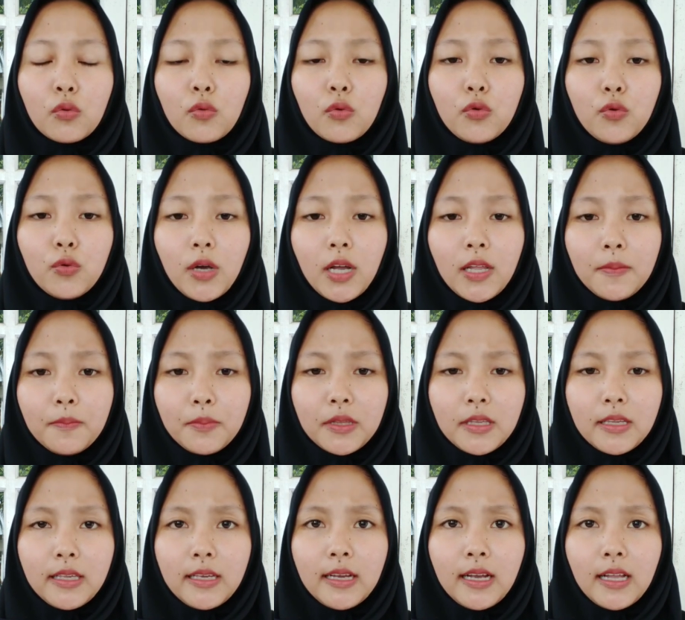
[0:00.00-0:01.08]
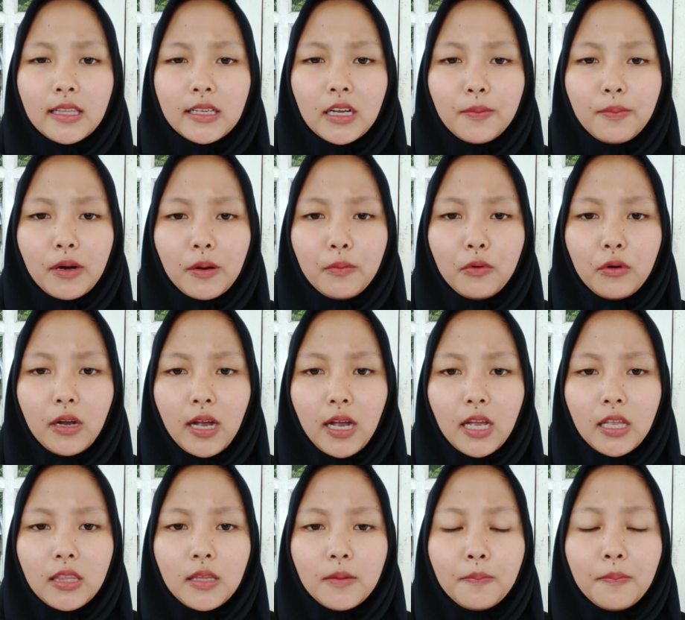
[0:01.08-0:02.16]
Tujuan pendidikan
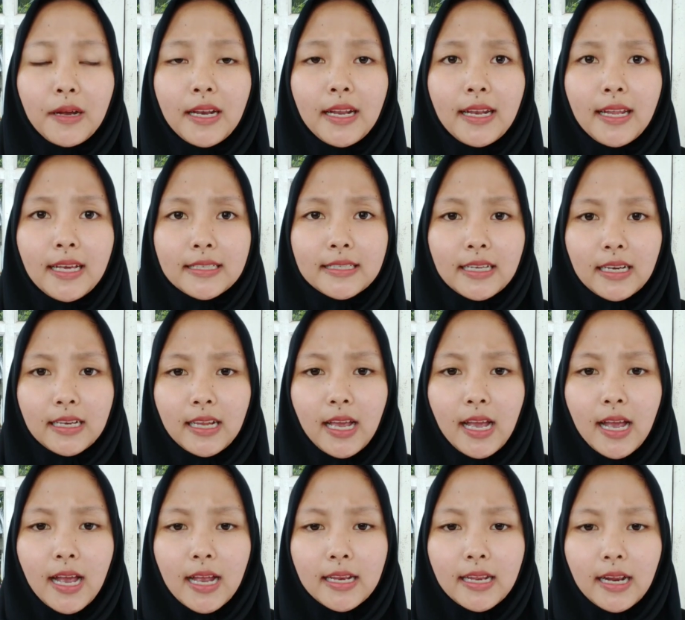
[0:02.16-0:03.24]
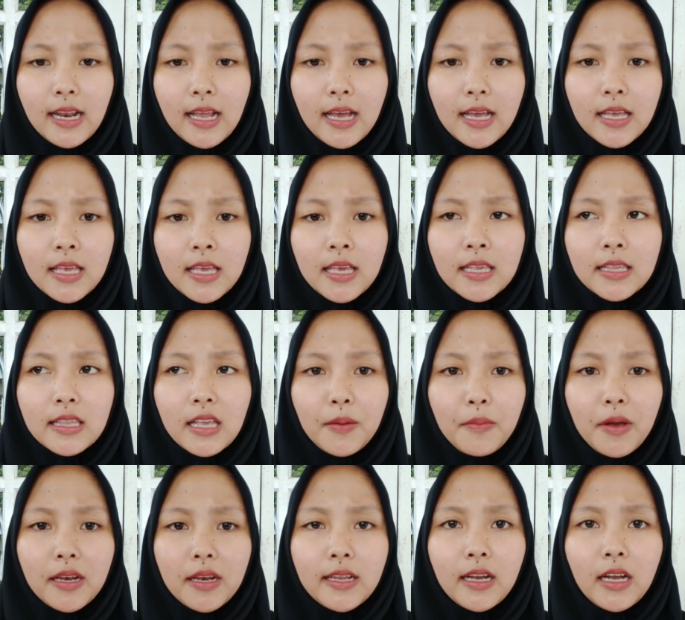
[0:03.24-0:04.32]
kepramukaan pada dasarnya adalah
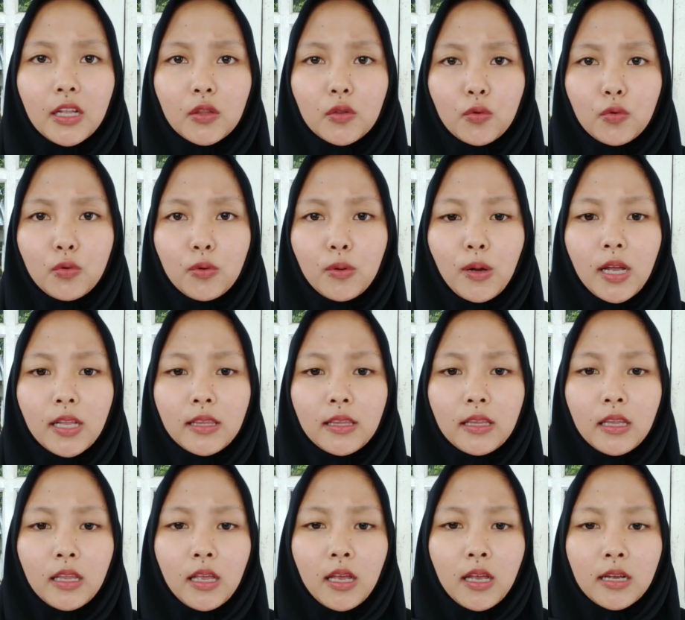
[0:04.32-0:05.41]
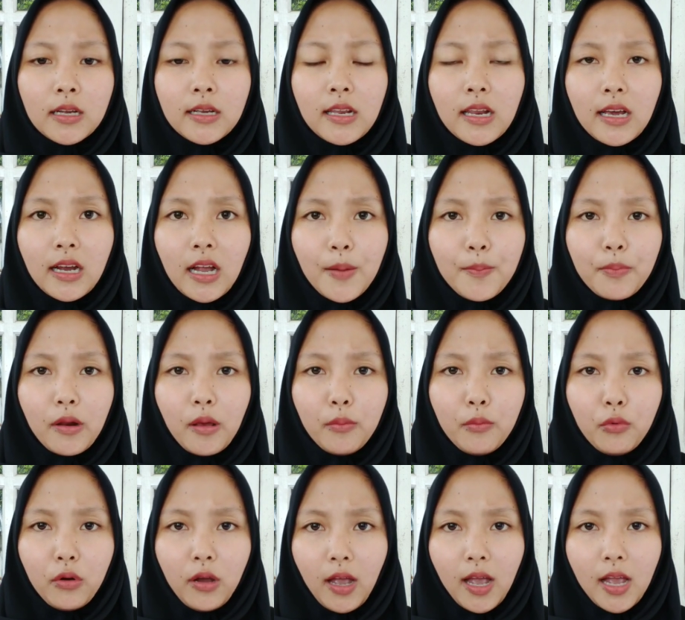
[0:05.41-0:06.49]
sama dengan tujuan gerakan
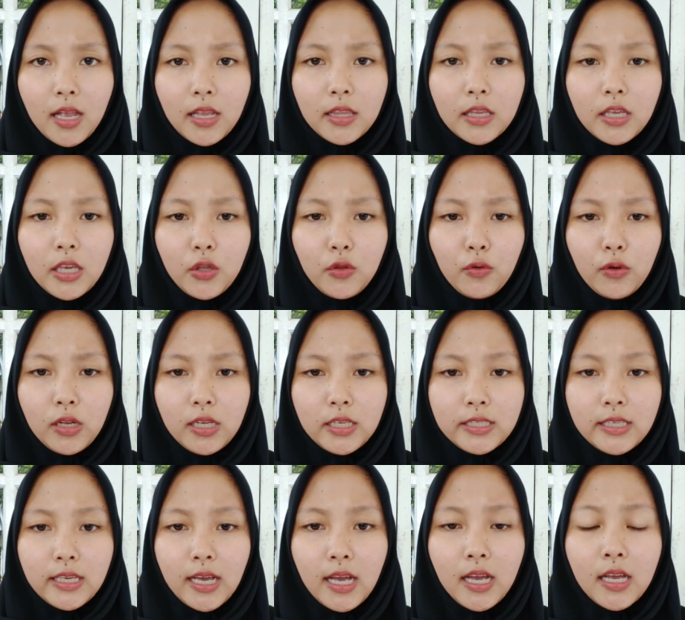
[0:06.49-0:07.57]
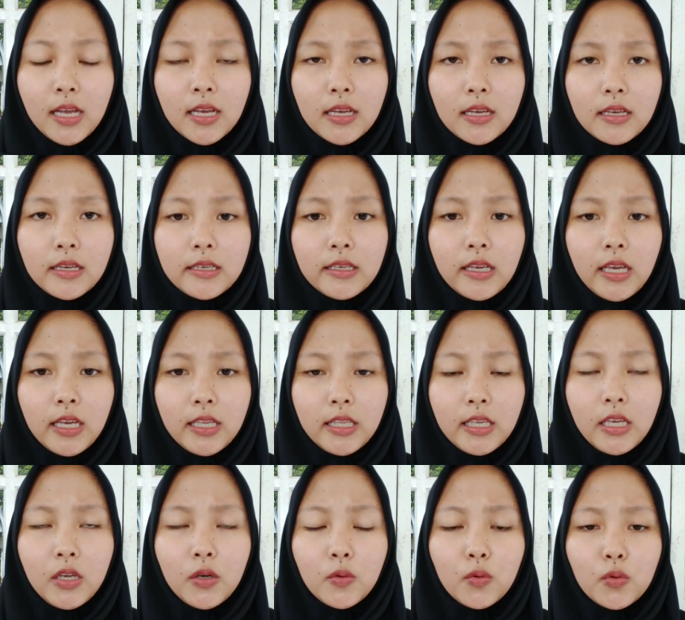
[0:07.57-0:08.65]
pramuka di Indonesia,
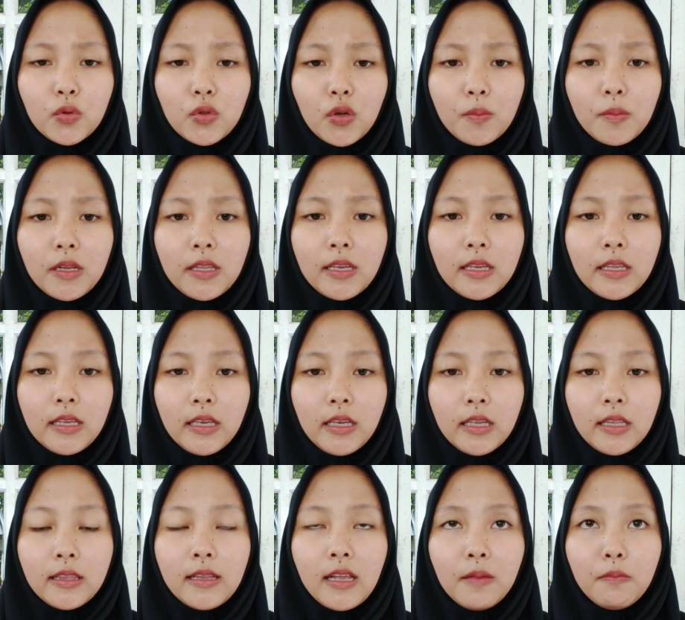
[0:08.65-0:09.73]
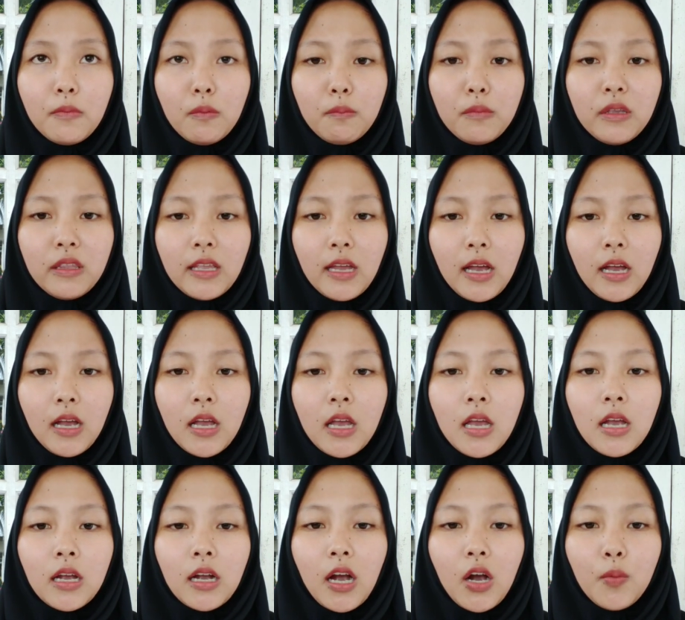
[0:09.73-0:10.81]
yaitu untuk mendidik dan membina
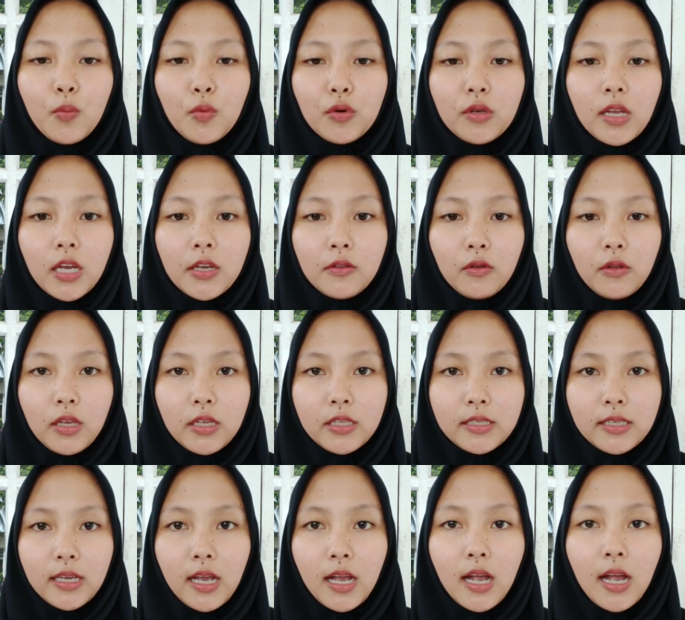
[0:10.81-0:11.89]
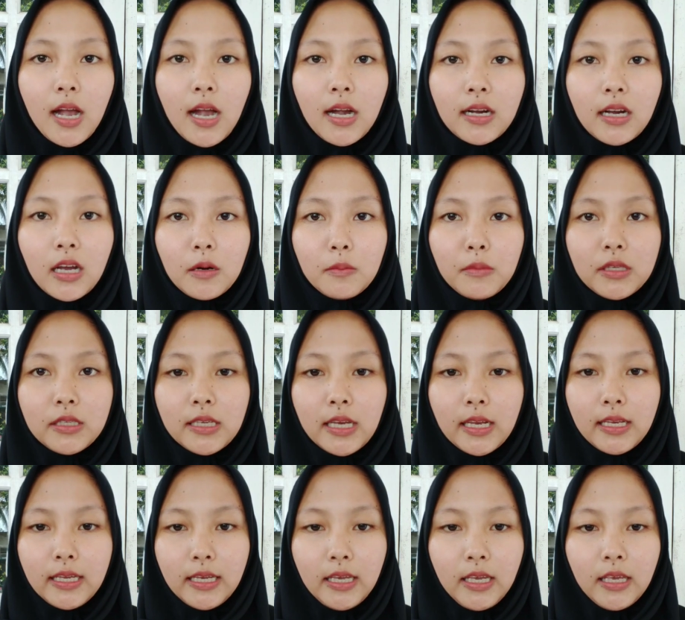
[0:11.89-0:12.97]
kaum muda Indonesia agar
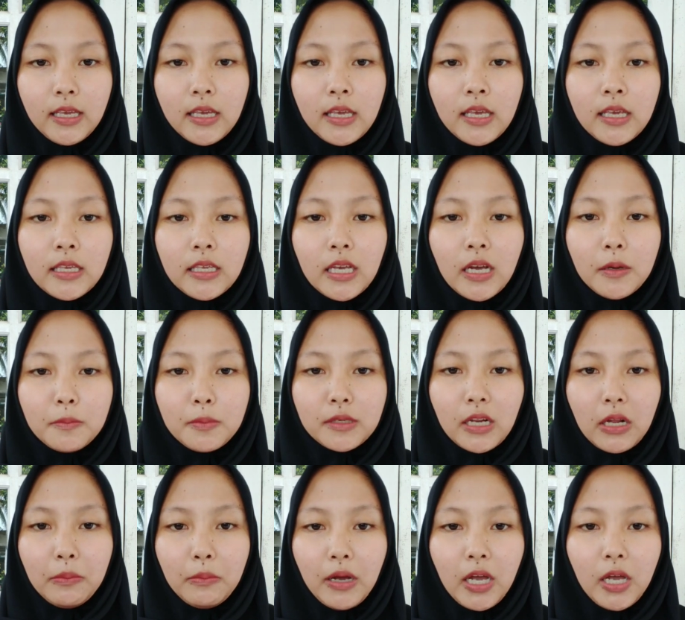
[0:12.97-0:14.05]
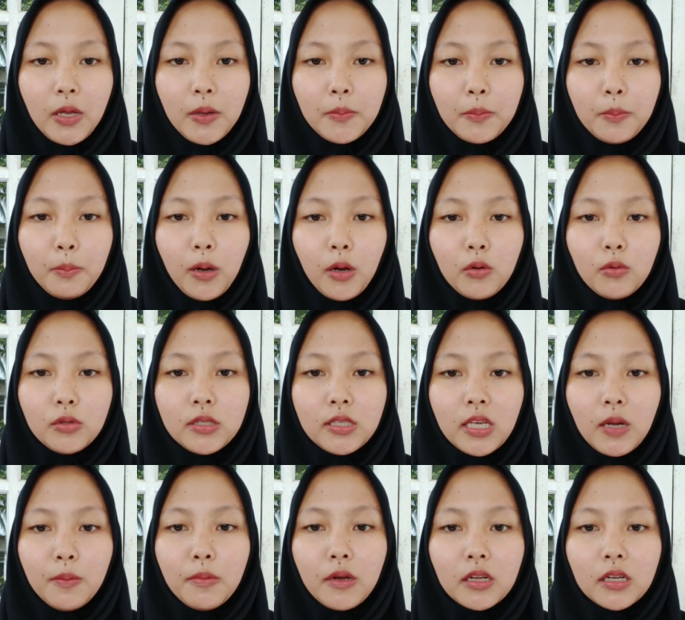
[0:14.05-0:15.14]
menjadi yang pertama
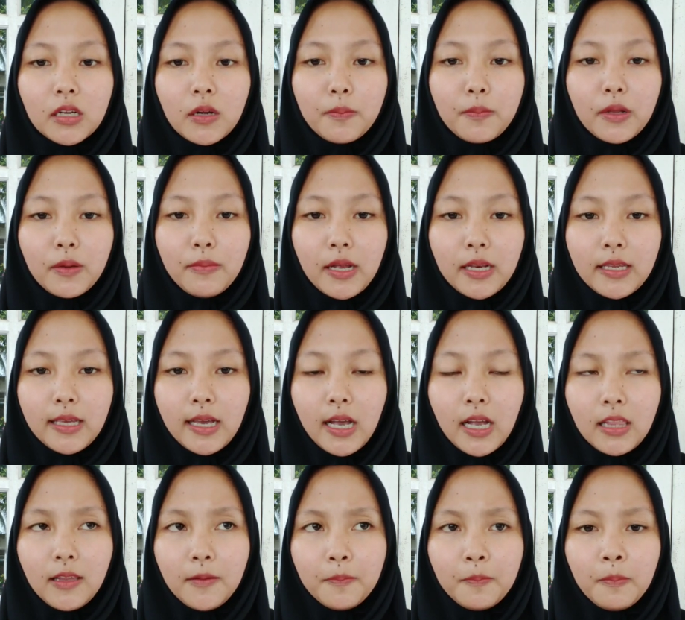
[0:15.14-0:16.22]
manusia berkepribadian,